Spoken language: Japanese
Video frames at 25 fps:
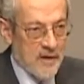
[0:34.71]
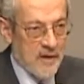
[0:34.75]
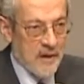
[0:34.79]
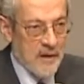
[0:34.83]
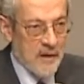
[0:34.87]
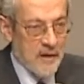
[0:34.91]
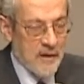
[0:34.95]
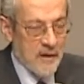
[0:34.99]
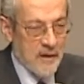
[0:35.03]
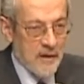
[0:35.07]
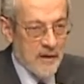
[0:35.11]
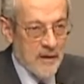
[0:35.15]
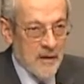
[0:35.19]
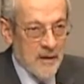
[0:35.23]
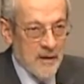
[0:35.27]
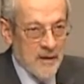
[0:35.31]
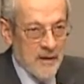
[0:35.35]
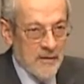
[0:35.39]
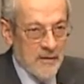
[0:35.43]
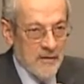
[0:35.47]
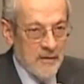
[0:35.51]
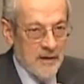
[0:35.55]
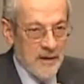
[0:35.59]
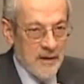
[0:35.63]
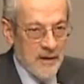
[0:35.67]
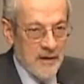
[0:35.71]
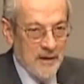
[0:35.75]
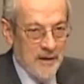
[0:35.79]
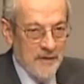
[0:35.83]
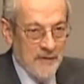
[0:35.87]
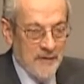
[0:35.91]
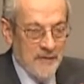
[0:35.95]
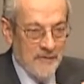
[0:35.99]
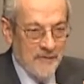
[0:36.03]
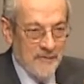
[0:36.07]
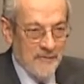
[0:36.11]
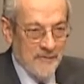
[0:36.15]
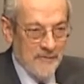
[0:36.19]
私は大変感銘を
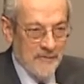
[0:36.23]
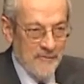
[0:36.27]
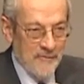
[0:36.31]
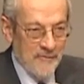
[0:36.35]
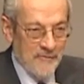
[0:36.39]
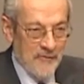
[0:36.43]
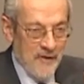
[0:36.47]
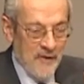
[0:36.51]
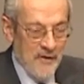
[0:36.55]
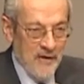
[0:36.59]
受けました